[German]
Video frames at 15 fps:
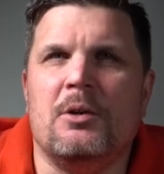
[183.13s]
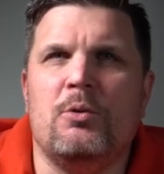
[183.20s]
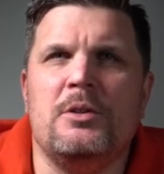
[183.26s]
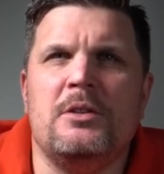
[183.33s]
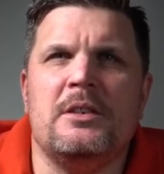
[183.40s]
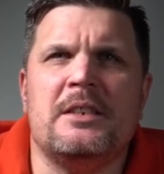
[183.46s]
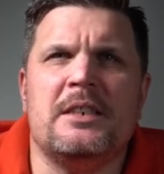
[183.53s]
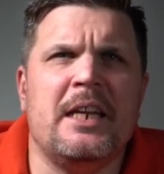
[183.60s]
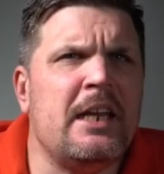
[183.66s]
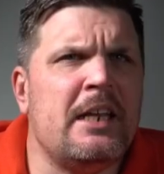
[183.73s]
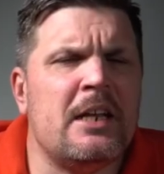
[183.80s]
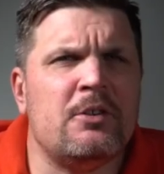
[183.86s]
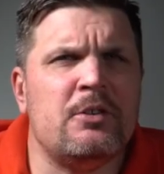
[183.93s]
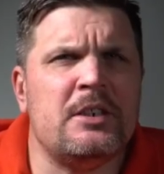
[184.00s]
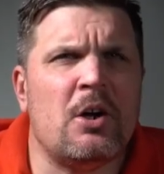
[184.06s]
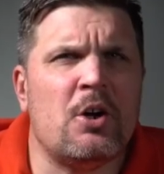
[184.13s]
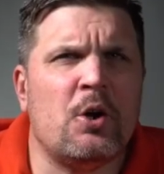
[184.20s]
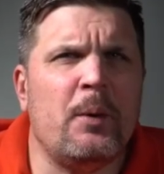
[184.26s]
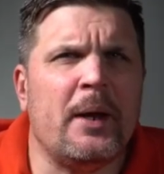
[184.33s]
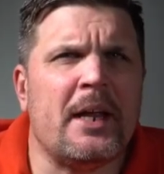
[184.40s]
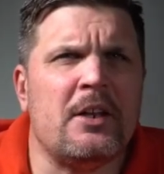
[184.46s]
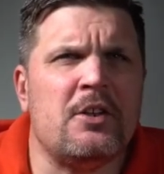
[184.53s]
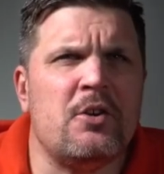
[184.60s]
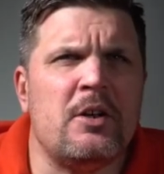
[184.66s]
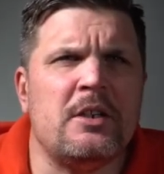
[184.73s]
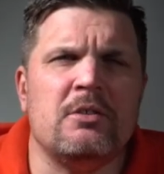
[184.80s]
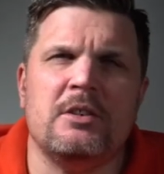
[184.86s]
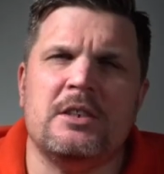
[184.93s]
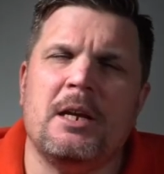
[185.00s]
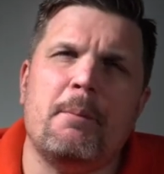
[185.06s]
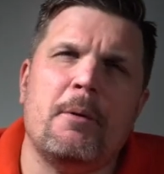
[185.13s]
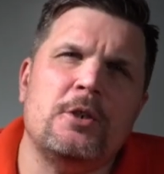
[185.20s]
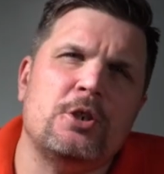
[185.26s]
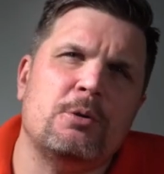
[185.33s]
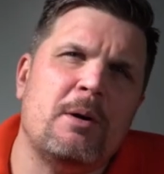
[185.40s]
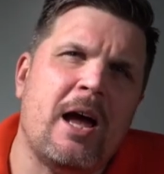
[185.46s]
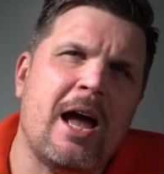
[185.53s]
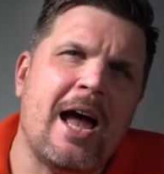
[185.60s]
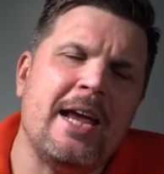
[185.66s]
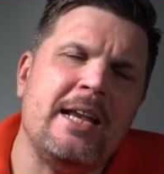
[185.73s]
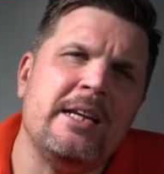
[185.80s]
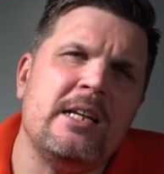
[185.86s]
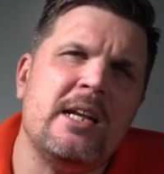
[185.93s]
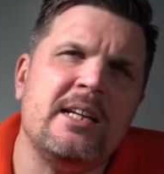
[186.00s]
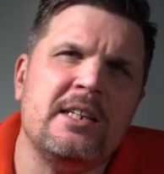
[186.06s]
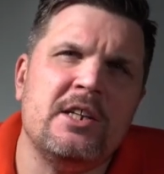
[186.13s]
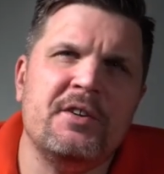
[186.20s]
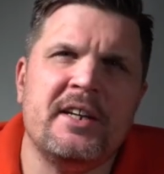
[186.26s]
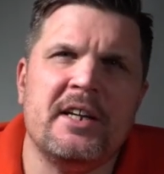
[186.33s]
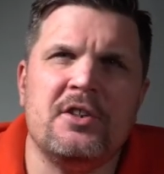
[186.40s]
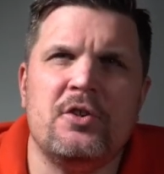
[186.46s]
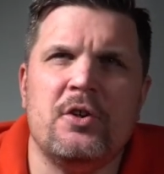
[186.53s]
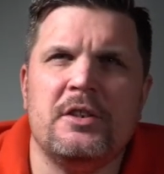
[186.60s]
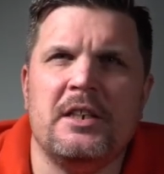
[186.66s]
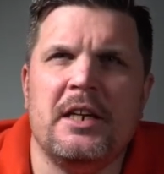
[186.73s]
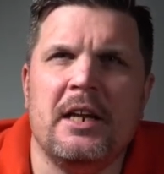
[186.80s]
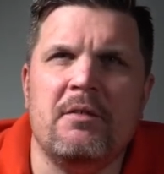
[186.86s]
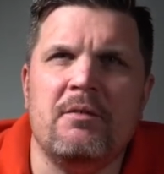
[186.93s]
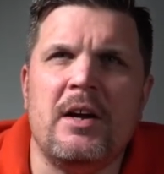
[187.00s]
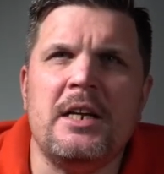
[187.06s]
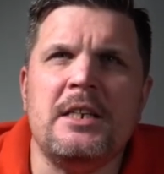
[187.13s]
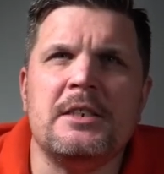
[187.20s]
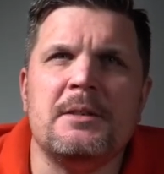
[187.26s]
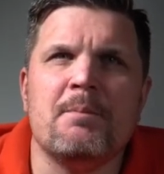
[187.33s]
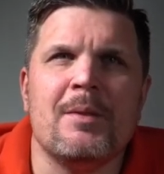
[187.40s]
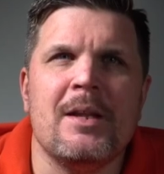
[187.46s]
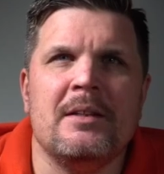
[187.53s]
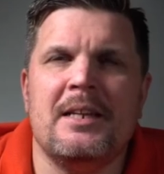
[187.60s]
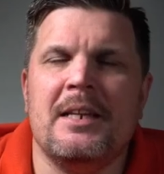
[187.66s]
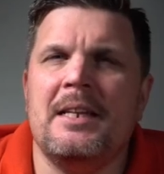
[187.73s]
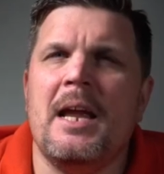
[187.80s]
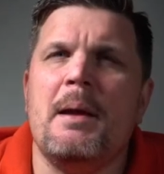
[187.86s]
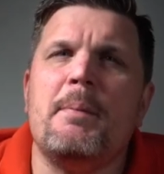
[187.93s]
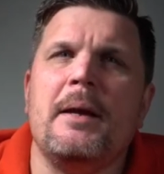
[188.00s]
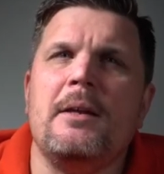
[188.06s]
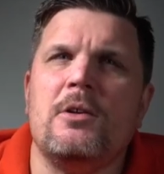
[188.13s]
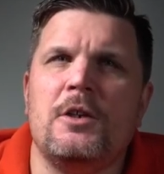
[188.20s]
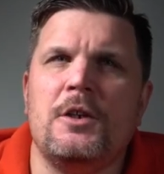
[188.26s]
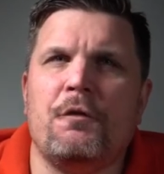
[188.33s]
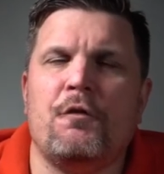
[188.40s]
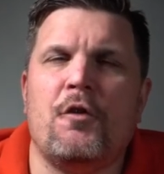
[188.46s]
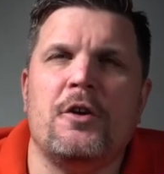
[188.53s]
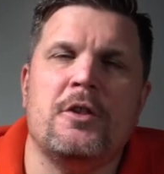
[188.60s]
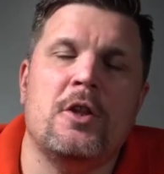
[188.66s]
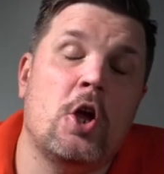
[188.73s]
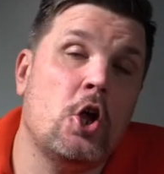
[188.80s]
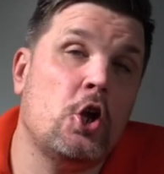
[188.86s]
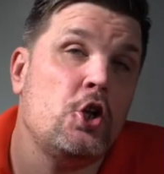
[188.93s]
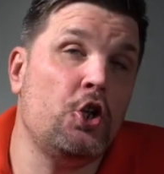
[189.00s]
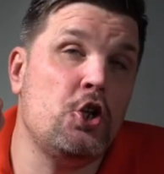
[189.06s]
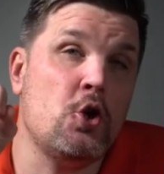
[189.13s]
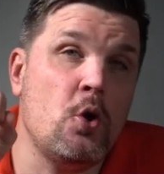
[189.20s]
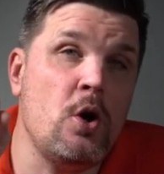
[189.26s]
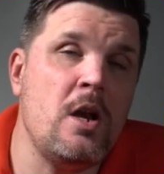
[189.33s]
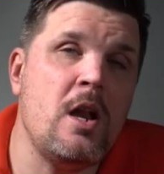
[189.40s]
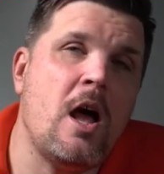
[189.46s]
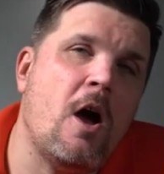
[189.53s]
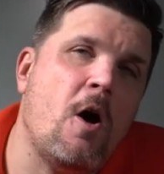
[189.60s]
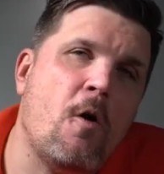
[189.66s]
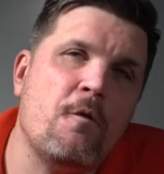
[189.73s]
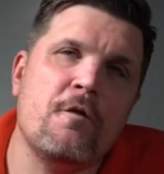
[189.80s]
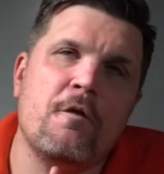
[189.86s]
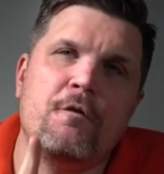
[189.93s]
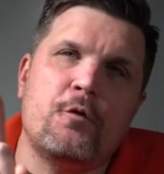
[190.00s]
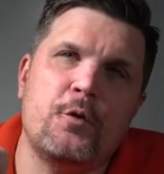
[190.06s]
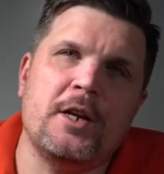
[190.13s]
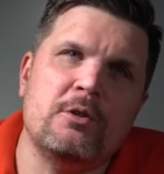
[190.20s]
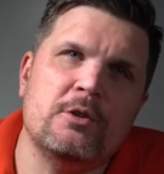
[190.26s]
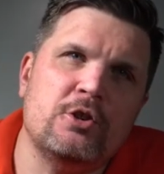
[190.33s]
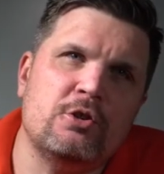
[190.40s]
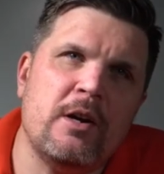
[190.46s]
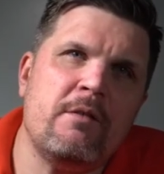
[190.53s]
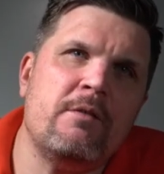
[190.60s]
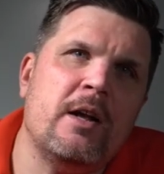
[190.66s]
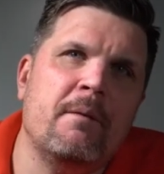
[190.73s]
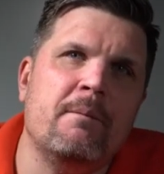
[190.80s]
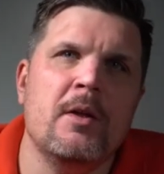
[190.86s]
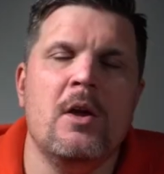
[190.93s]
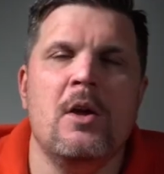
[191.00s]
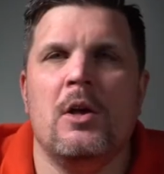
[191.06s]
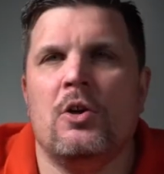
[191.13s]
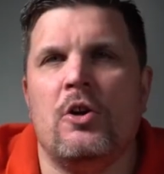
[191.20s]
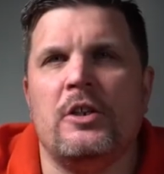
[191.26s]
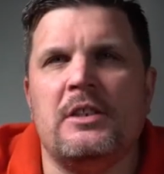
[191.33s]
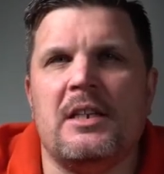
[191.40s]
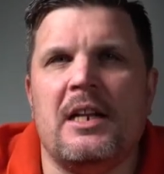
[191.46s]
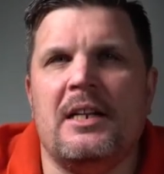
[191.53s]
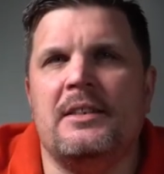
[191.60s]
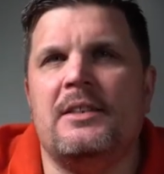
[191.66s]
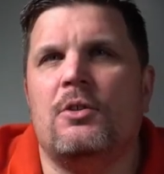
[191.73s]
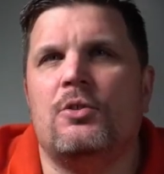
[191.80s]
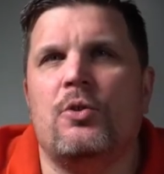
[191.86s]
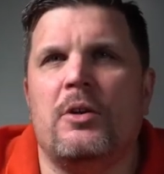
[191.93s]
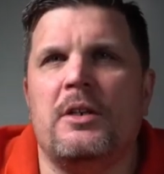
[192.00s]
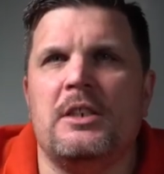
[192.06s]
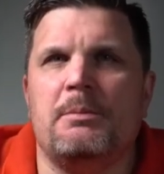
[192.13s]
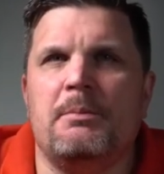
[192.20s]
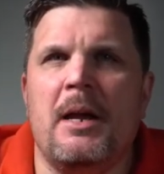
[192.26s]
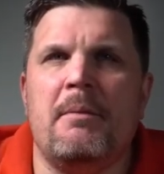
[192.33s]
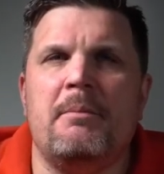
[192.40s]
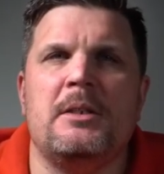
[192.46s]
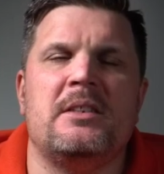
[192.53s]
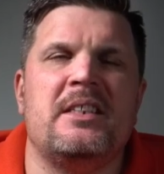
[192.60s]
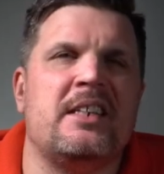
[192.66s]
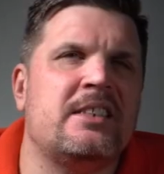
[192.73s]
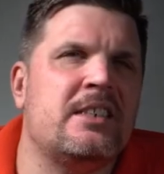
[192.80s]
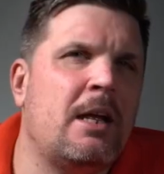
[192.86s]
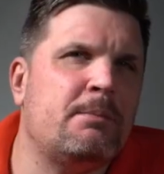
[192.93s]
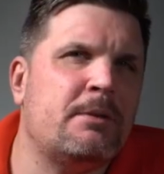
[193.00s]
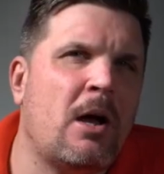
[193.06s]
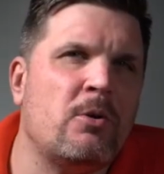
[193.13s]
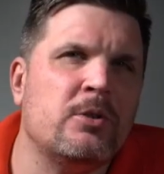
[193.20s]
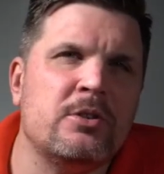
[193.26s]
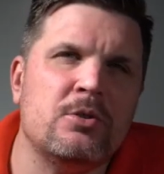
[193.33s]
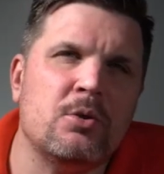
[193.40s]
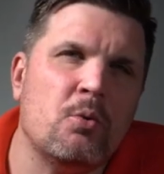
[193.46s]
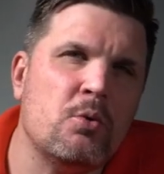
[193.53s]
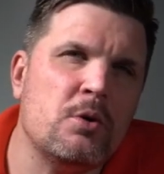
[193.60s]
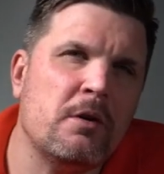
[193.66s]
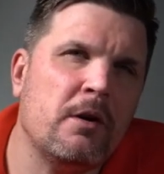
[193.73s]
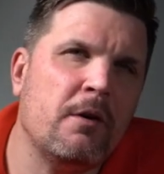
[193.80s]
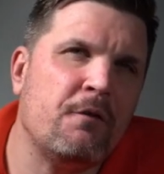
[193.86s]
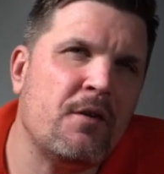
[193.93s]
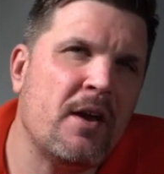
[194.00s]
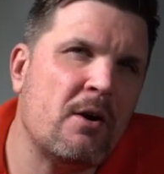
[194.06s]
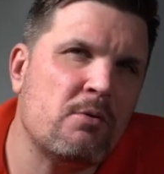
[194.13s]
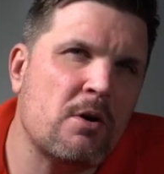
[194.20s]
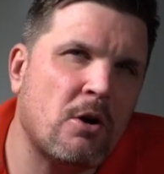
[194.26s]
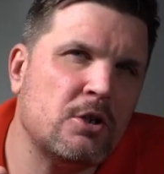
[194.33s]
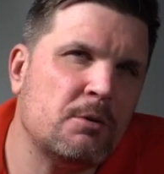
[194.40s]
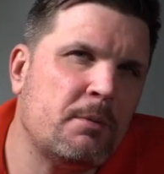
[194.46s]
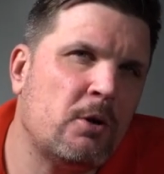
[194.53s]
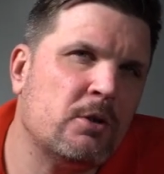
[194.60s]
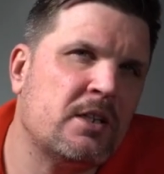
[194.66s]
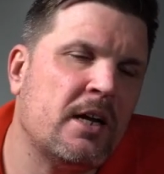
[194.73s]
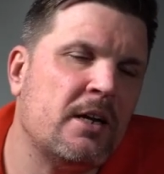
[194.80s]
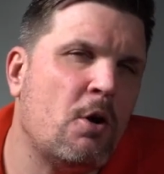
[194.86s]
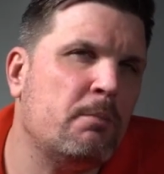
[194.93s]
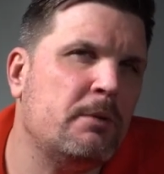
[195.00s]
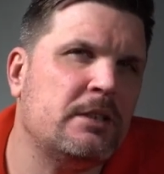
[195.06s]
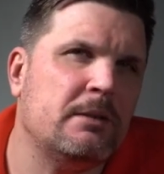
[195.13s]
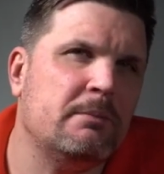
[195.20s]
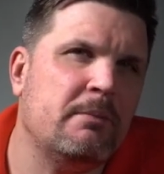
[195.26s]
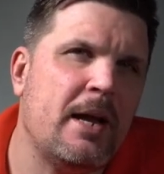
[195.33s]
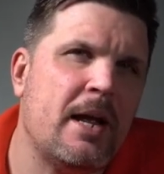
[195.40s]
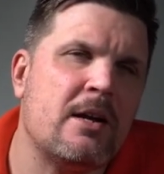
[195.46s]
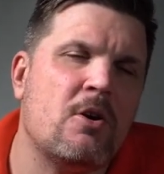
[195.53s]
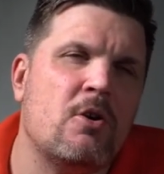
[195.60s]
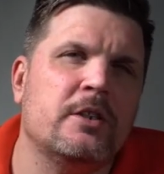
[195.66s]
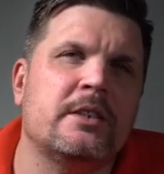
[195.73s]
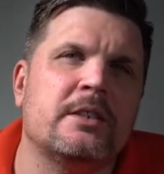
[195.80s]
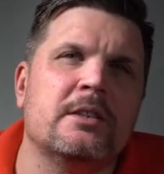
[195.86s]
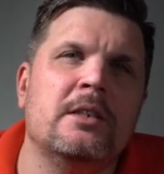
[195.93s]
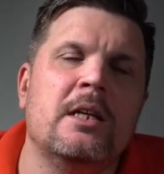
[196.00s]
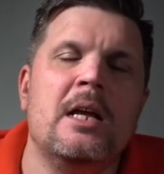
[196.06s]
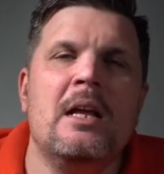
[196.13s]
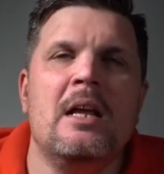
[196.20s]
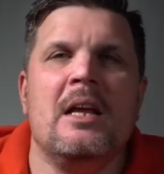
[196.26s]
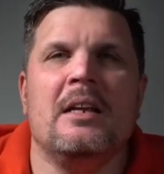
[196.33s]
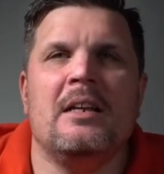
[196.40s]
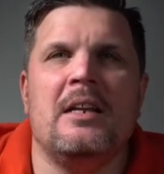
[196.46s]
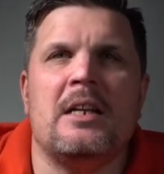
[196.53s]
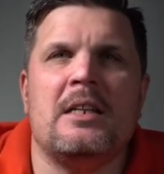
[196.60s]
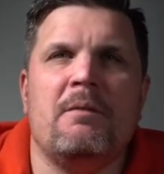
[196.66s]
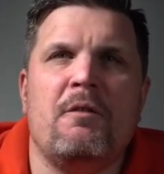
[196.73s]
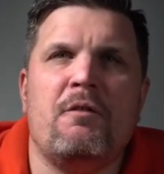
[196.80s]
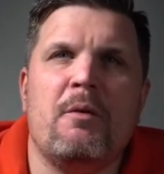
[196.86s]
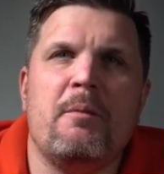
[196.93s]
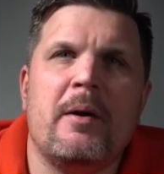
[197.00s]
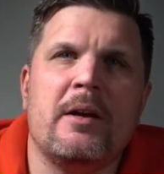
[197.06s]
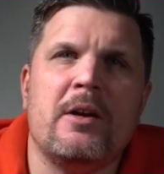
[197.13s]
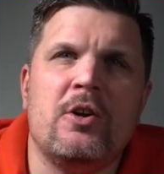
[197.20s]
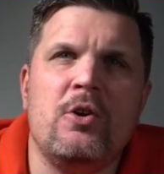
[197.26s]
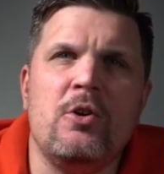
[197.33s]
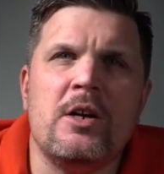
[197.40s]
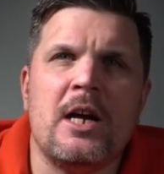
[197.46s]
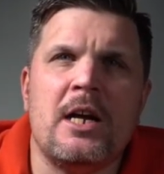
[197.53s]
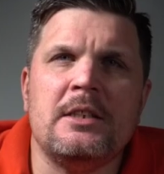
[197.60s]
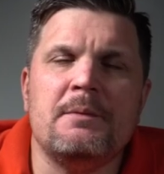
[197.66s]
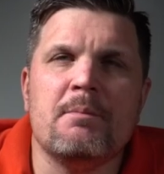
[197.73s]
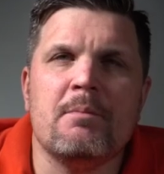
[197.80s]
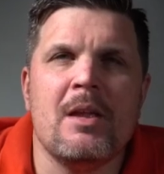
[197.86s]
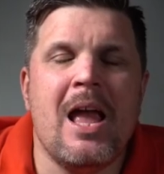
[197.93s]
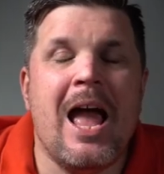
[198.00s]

Und es geht natürlich auch quick and dirty. Und ich gebe euch schon mal einen kleinen quick and dirty Hinweis, denn der bringt euch von null auf Frequent Traveler. Kostet allerdings auch deutlich mehr mit 6.500 ungefähr roundabout. Kann auch ein bisschen mehr kosten, je nachdem, wie viel man Glück hat.